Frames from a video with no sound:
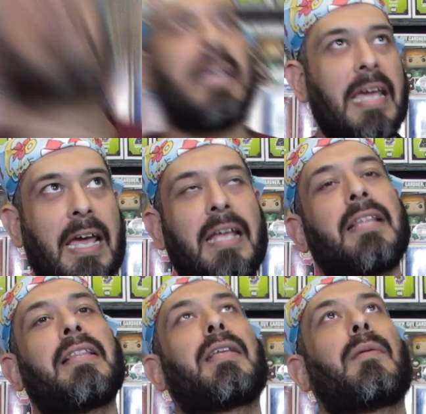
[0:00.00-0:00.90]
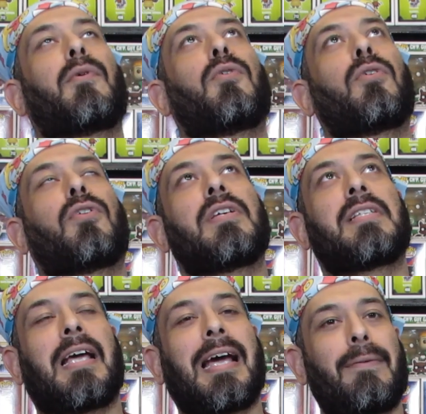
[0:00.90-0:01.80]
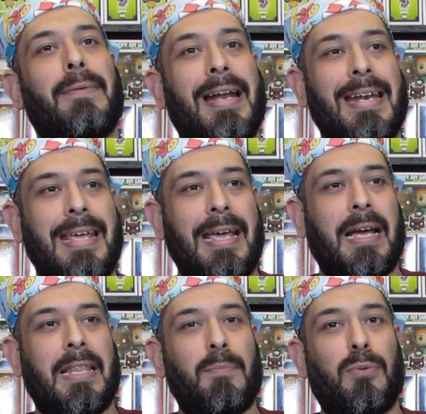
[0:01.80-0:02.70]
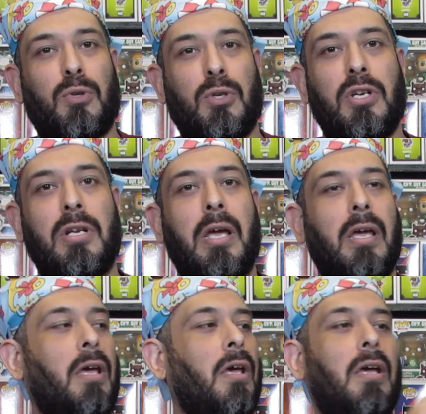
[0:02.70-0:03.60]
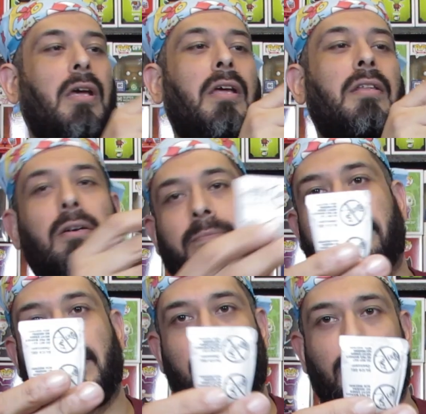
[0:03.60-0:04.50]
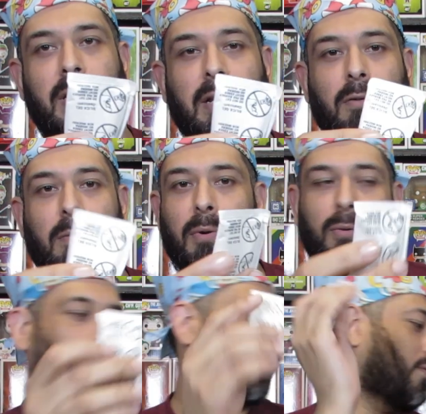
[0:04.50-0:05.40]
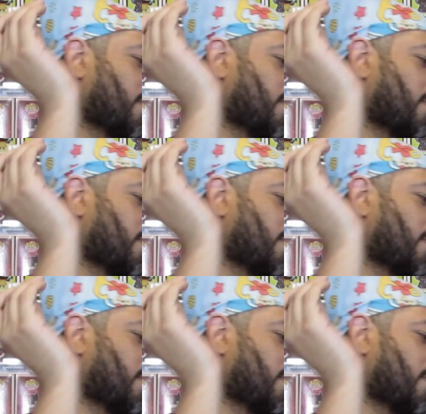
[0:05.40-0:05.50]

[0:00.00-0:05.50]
Siguiente producto de esta caja veraniega de Pushin es... No, esto no cuenta como producto.